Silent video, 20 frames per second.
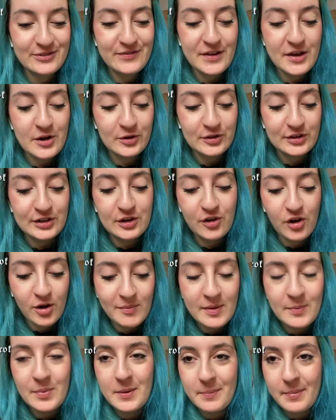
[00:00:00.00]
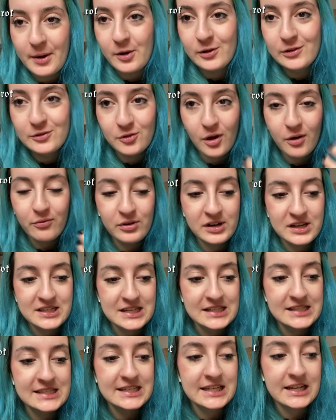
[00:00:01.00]
ovvero di come preparo il tofu e la
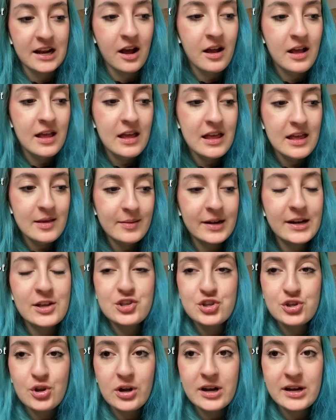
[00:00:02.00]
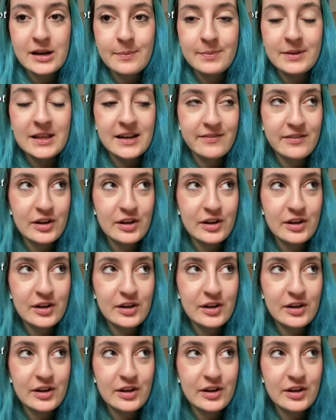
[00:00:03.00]
salsina, perché ci sono le clip delle